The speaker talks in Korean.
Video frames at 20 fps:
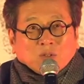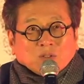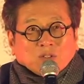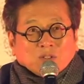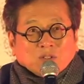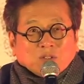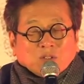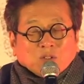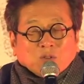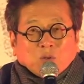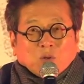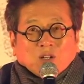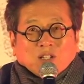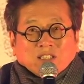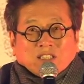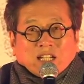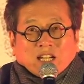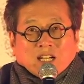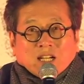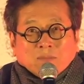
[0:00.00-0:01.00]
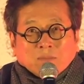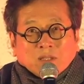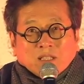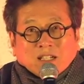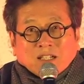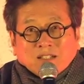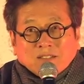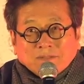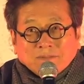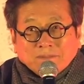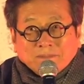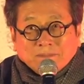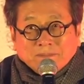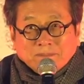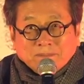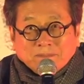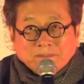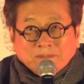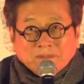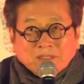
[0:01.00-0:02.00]
나눠서 저도 어색합니다.
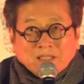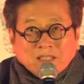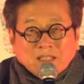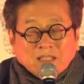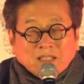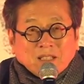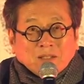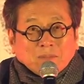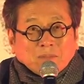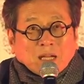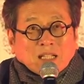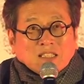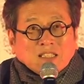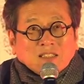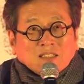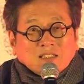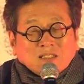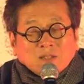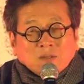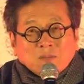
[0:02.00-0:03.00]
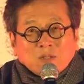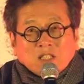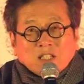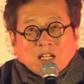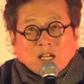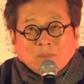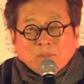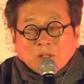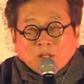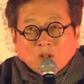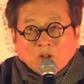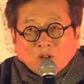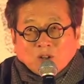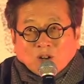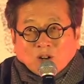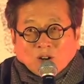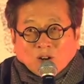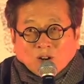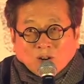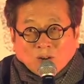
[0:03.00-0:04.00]
맛있는 음식 앞에
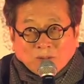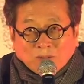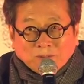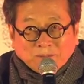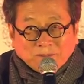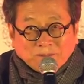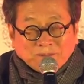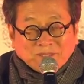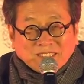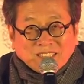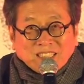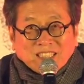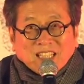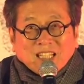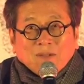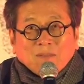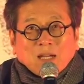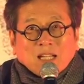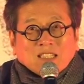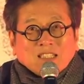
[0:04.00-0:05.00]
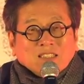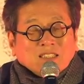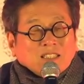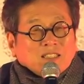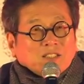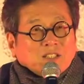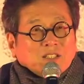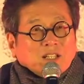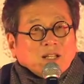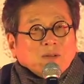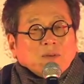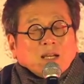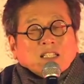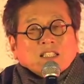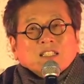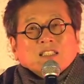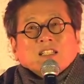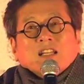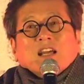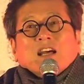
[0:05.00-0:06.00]
놓고 이게 맛있네 저게
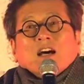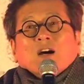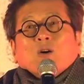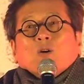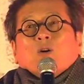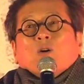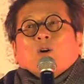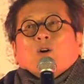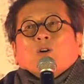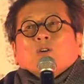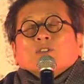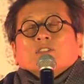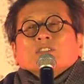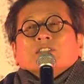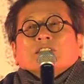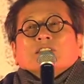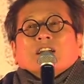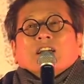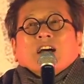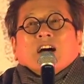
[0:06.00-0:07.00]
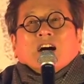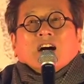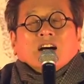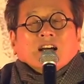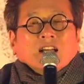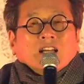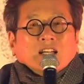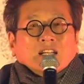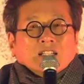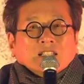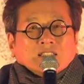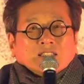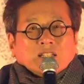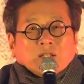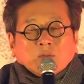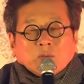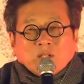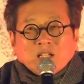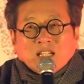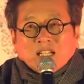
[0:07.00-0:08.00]
맛있네 하고 떠들어야
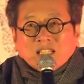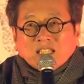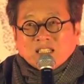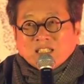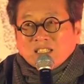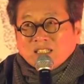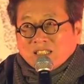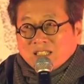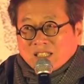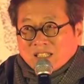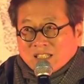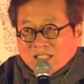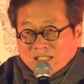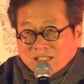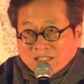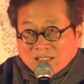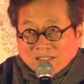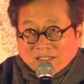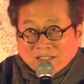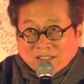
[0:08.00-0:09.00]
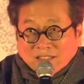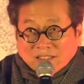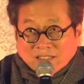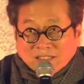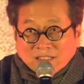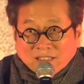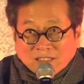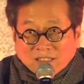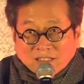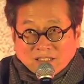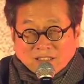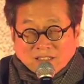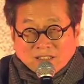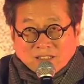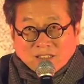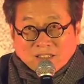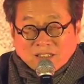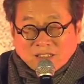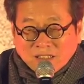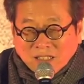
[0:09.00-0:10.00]
제 원래 일인데
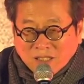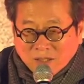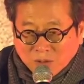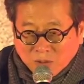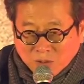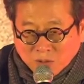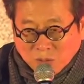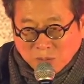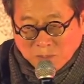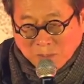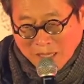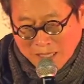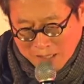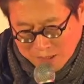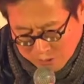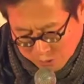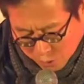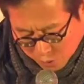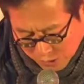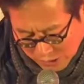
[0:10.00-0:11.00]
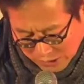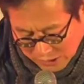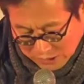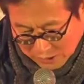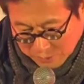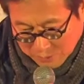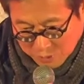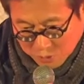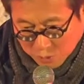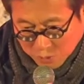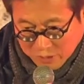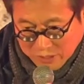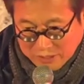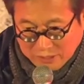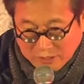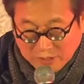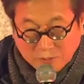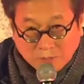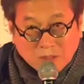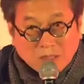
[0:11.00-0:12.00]
그 자리로 좀 빨리 돌아갔으면
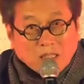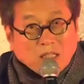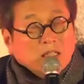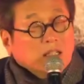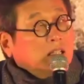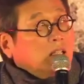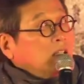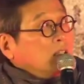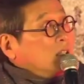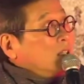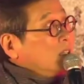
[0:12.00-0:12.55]
좋겠습니다.